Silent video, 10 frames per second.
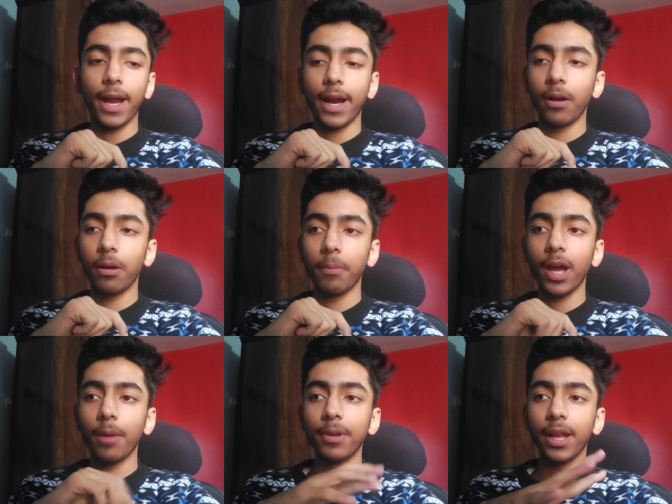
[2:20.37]
एंड मैं
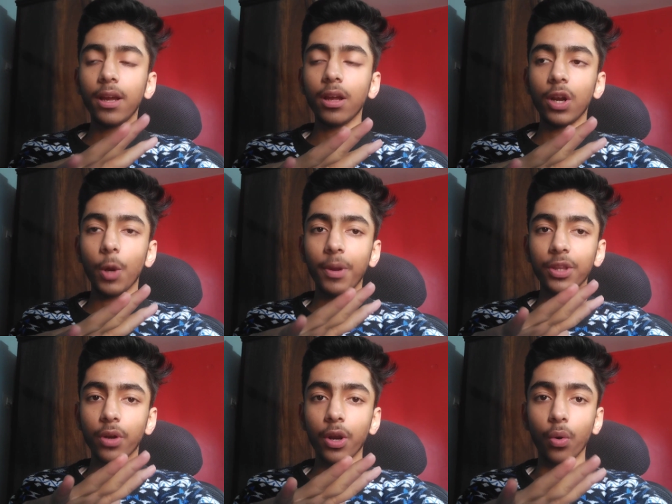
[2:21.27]
अभी नहीं कर रहा हूँ मैंने
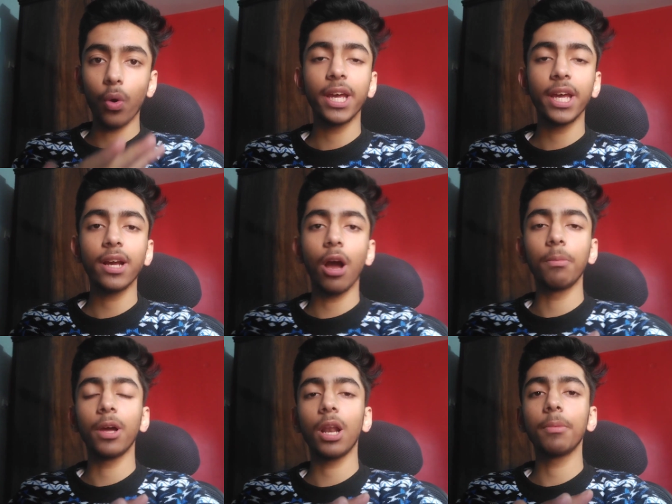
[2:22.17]
थोड़ा रोक दिया काम
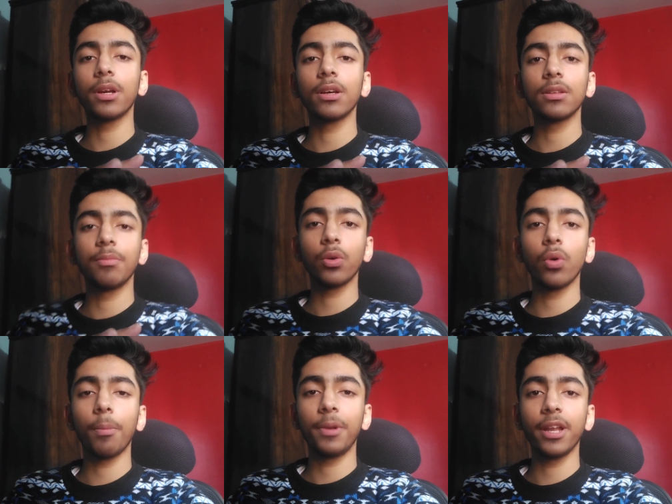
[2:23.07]
करना बिकॉज मेरे को
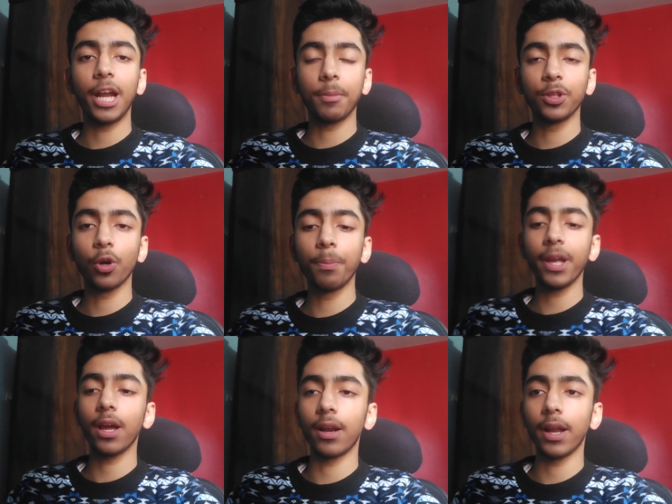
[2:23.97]
अपनी ग्रैंड मदर को
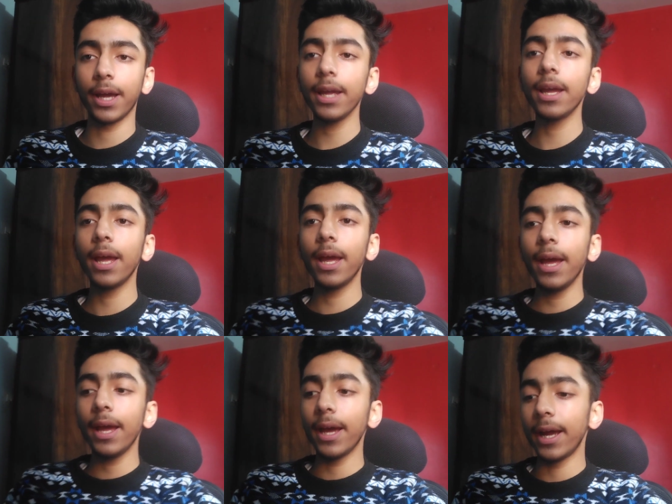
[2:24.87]
पिक करना है
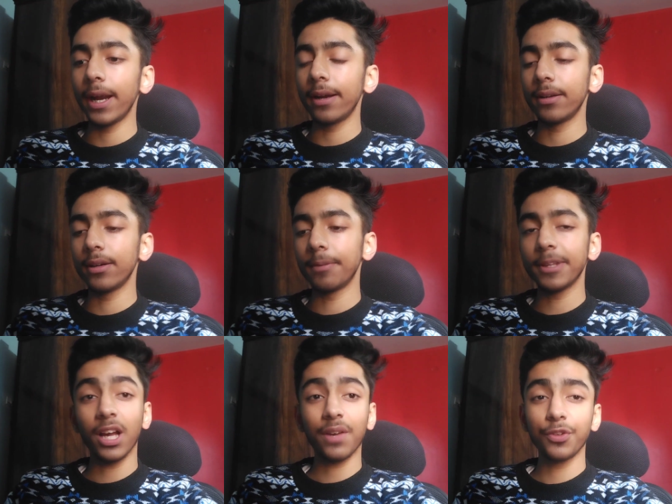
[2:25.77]
एंड uh,
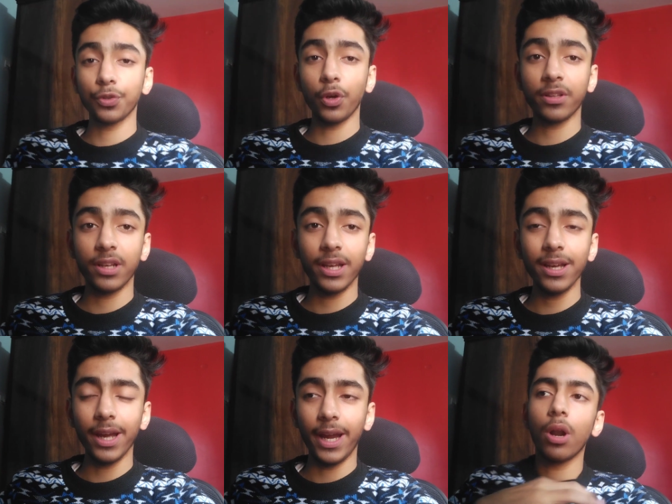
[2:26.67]
मैं थक भी चुका हूँ इसलिए
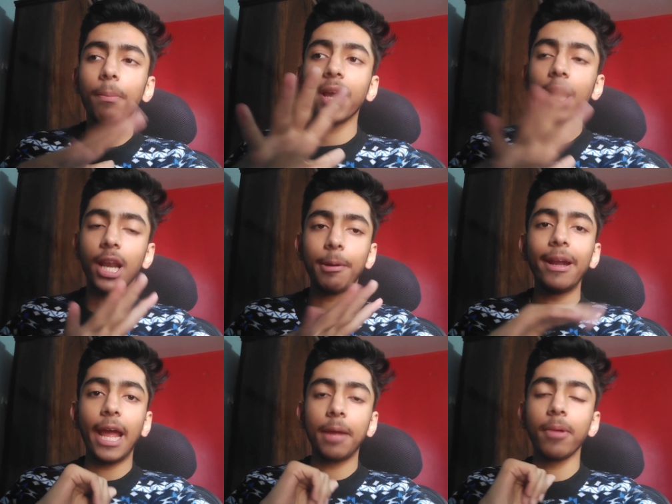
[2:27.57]
थोड़ा पिक करने में
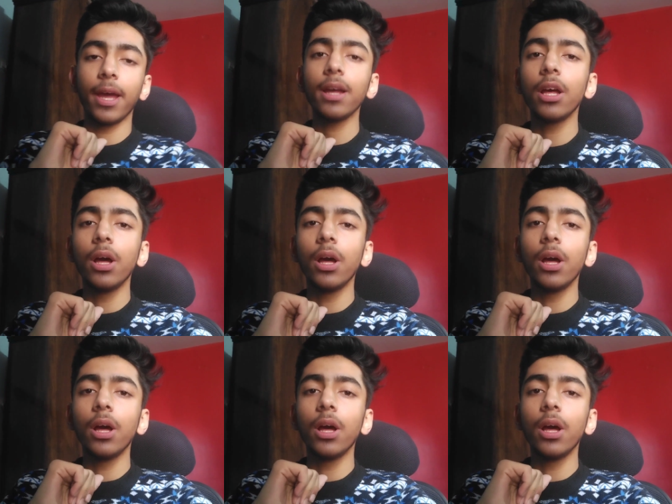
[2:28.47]
टाइम है